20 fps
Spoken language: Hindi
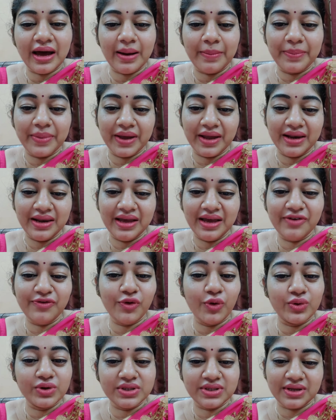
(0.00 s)
आपके लिए
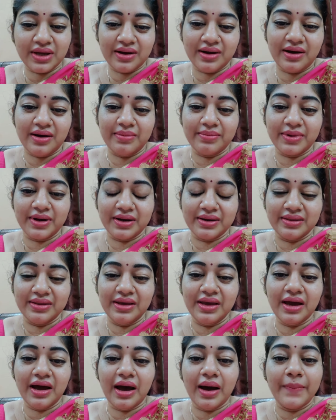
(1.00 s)
फोर्स का काम
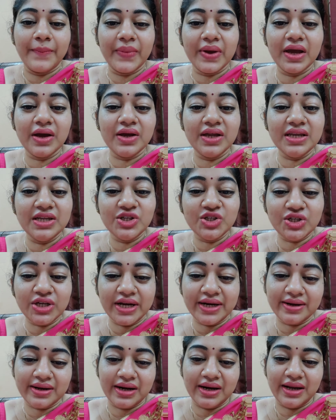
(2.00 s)
करती है आपके
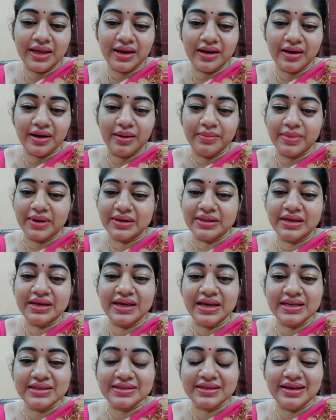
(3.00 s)
इनिशिएट करने का काम करती है
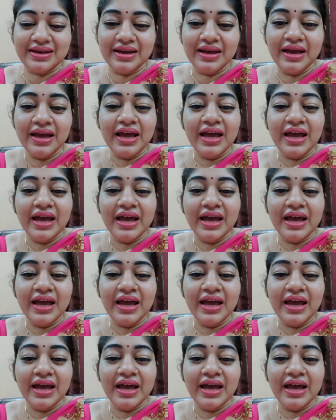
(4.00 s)
कैसे